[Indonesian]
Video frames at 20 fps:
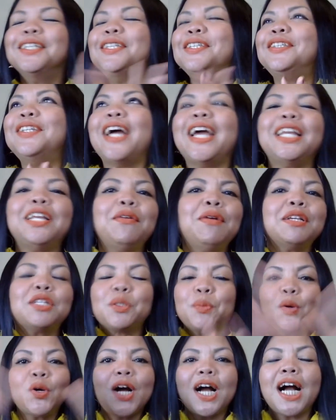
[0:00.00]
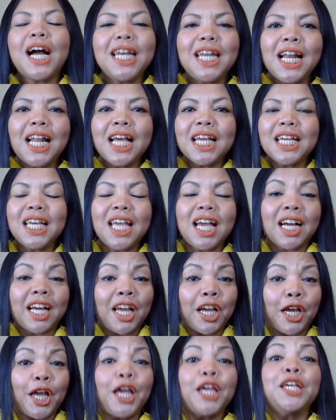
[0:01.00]
uh anyway semoga nggak ada lagi yang
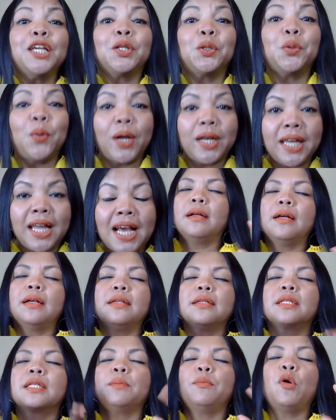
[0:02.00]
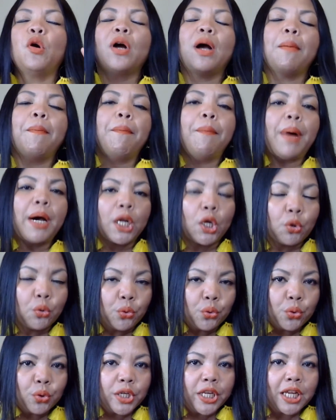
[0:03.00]
kayak kayak gituan ya semoga para
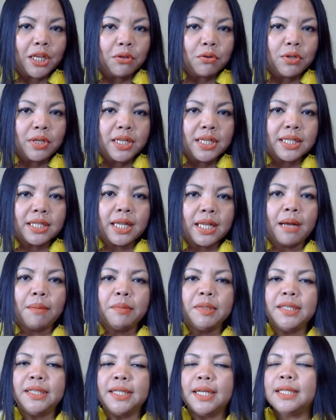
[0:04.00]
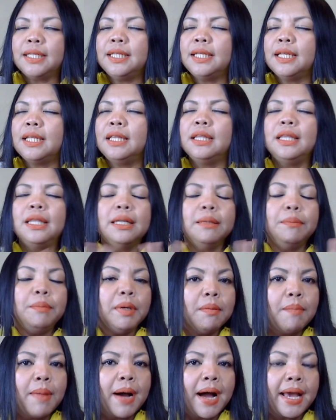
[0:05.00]
guru di Indonesia menjadi
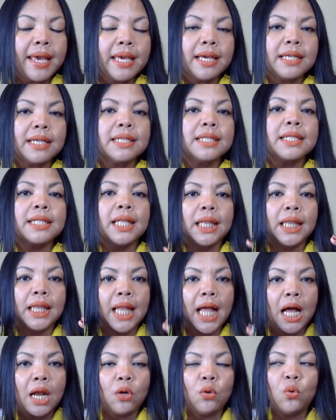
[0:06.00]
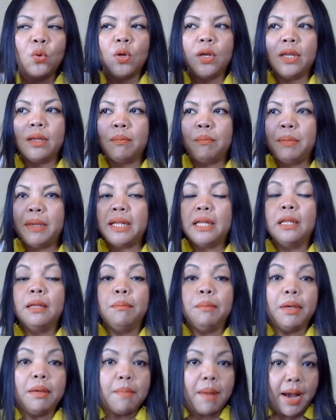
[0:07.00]
lebih baik selalu lebih
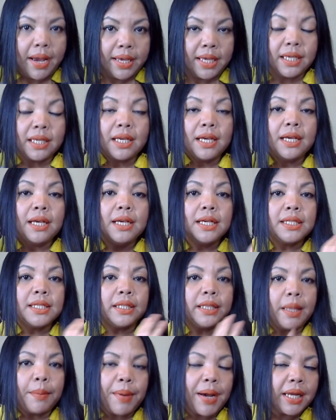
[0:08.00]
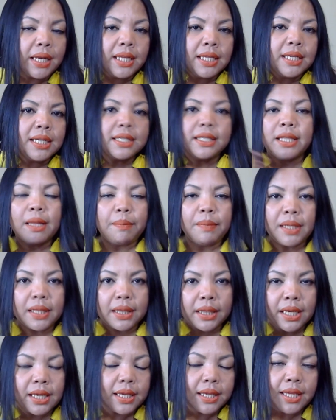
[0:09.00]
lebih baik setiap harinya setiap
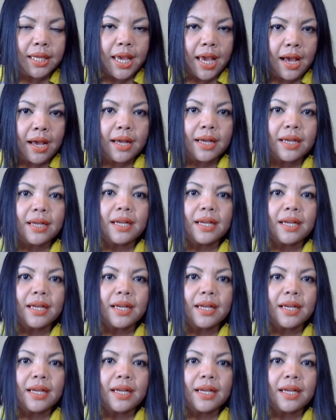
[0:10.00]
detiknya